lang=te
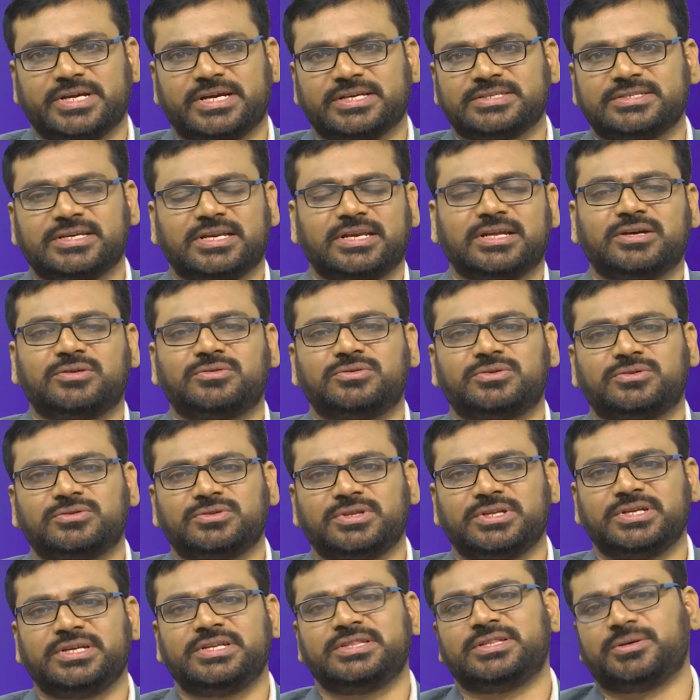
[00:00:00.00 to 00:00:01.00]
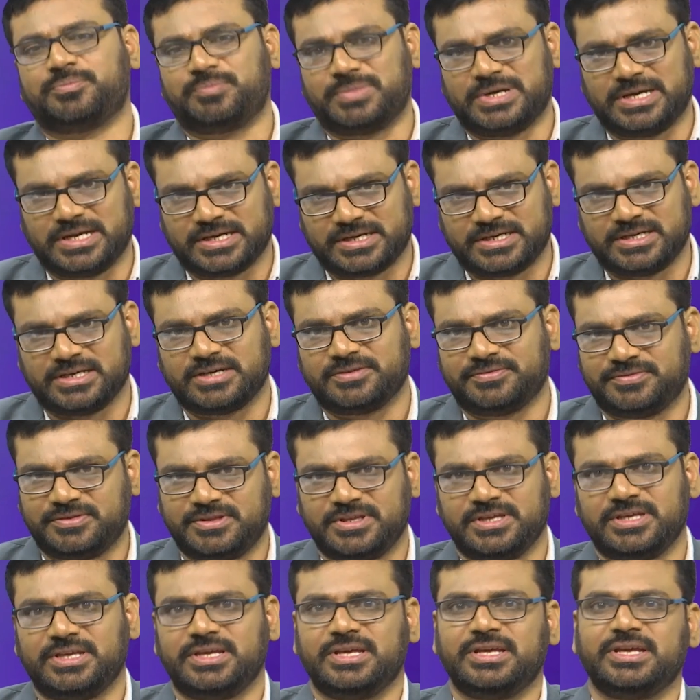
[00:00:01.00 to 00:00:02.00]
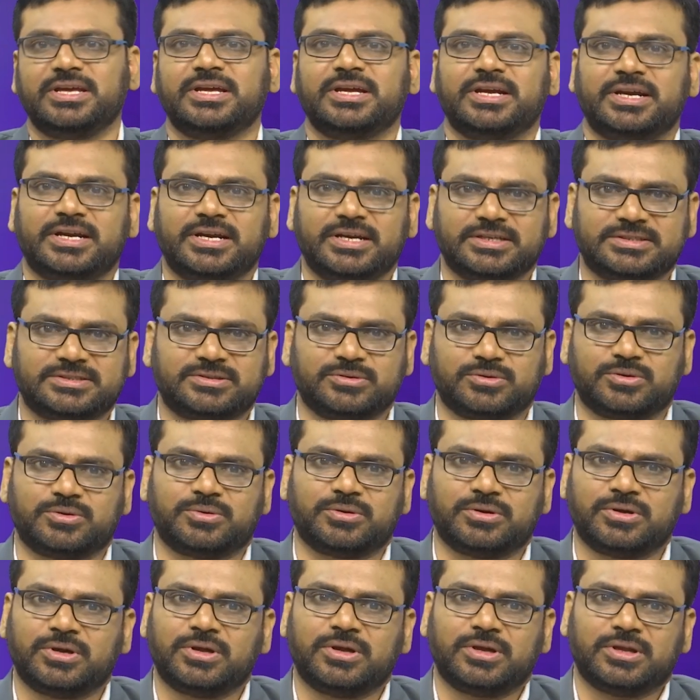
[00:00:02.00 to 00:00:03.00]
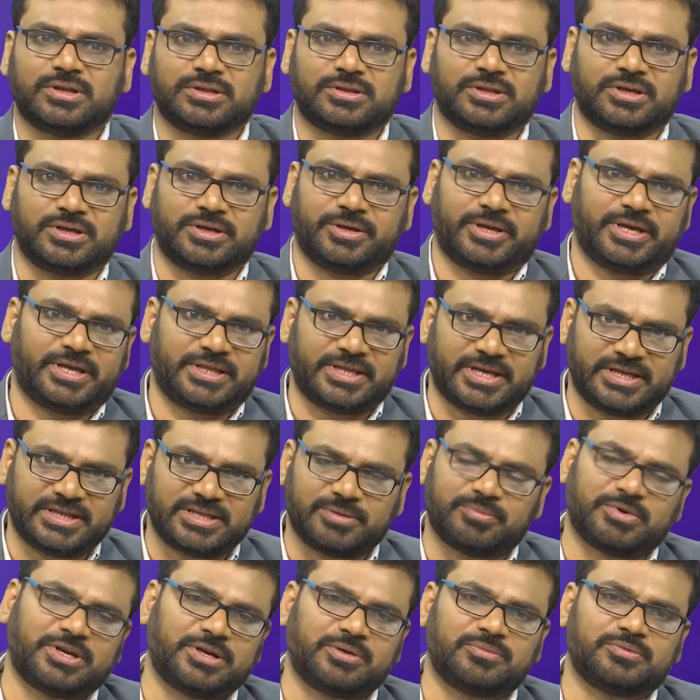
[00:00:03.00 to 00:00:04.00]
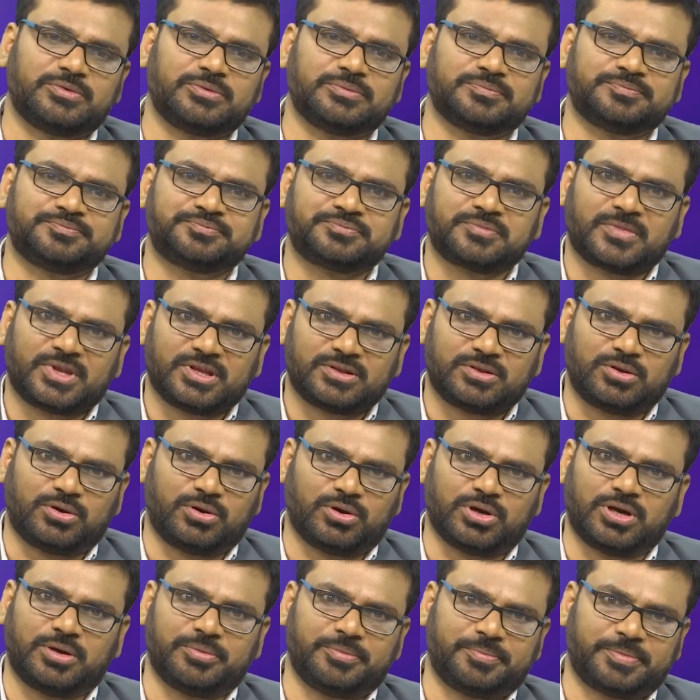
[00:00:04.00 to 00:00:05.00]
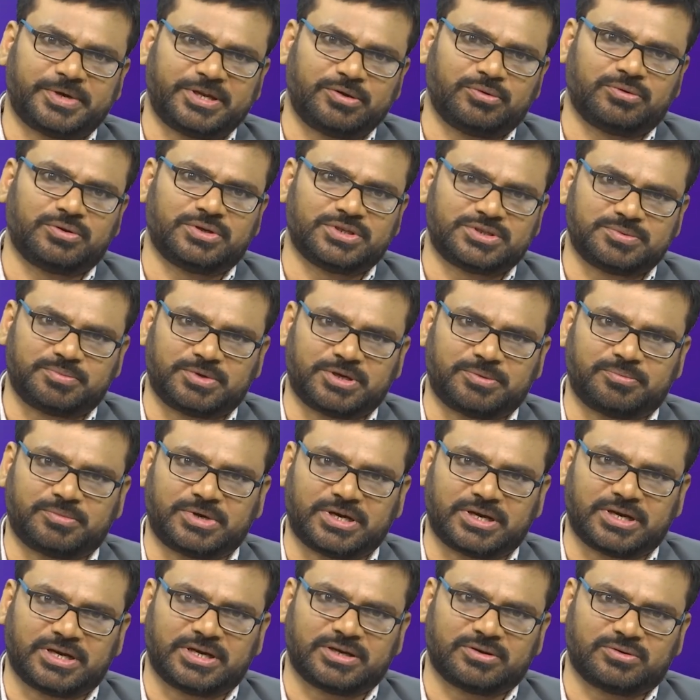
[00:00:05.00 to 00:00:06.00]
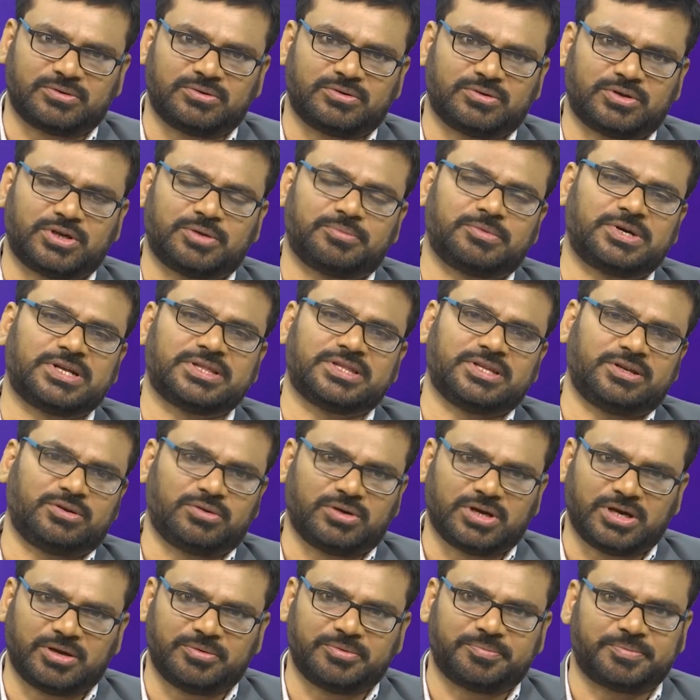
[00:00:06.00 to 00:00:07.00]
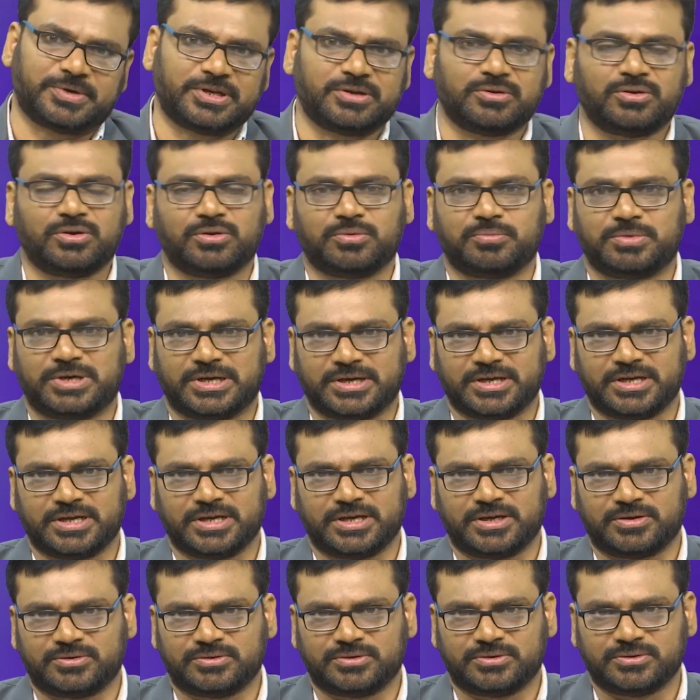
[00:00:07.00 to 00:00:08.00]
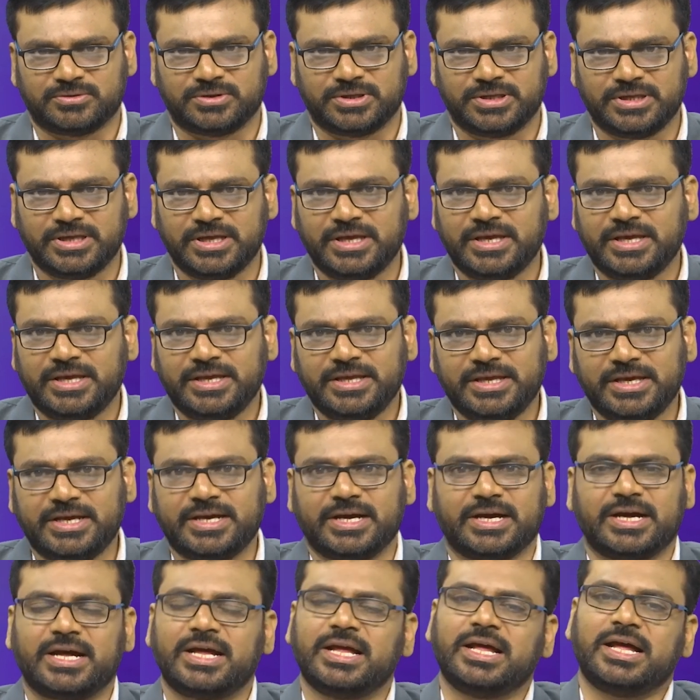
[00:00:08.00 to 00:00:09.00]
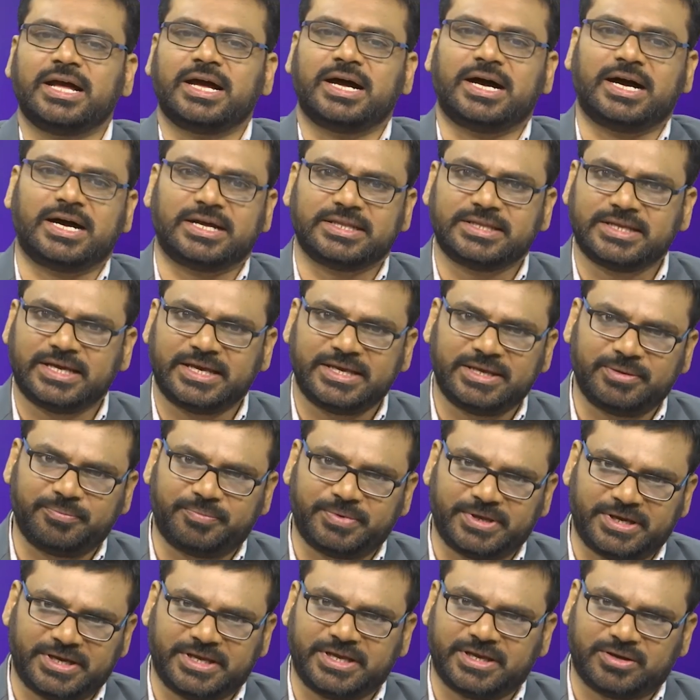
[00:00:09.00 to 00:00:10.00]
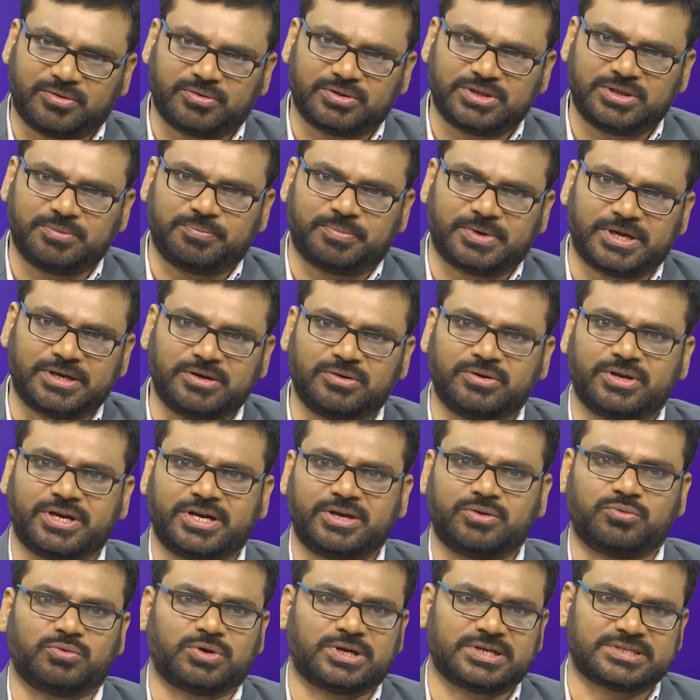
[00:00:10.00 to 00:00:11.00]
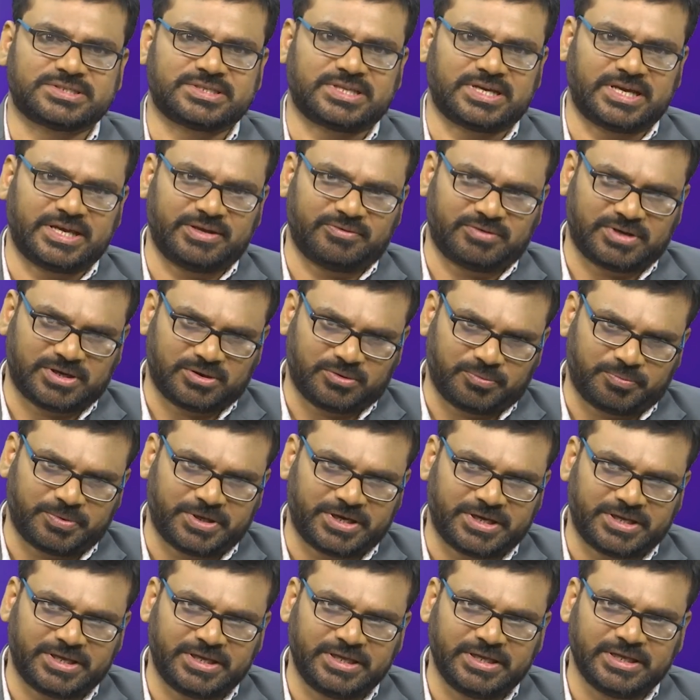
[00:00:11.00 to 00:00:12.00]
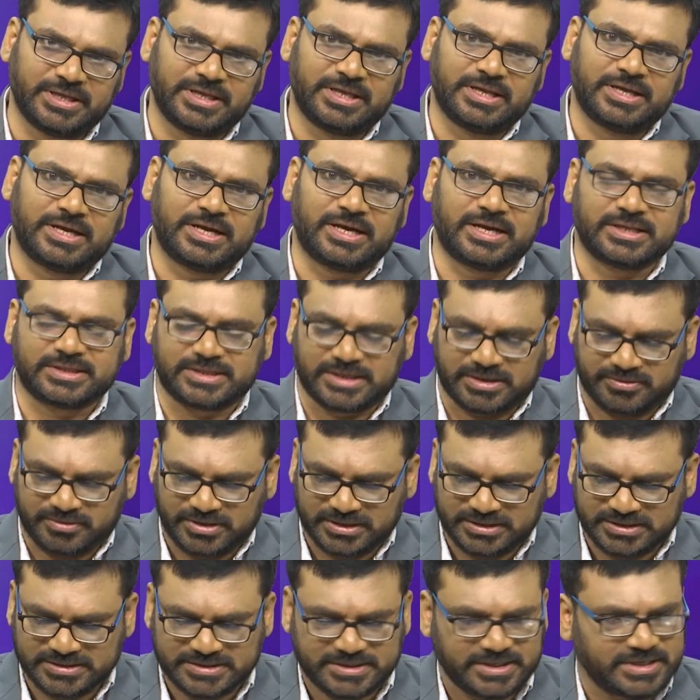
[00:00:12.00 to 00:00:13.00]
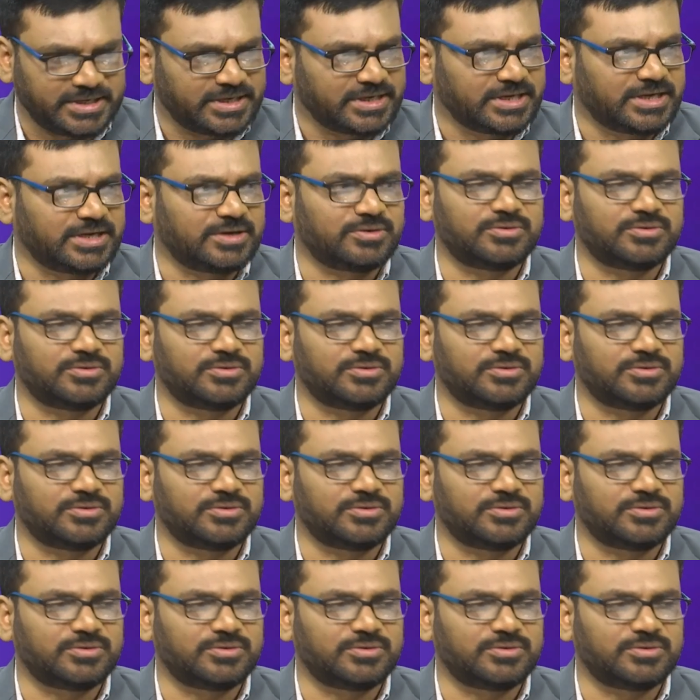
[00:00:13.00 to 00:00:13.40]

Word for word: ట్యాక్స్ ఎలా ఉంటుంది ద పార్ట్ ఆఫ్ ది సో ఏదైతే మనము తిరోగామి పన్ను గురించి మనం మాట్లాడుకుంటున్నాము ఆ తిరోగామి పన్నులో భాగంగా ఉంటుంది ఇక ఆదాయం పెరిగే కొద్దీ పన్ను రేటు ఒక స్థాయి వరకు పెరిగి ఆ తర్వాత స్థిరంగా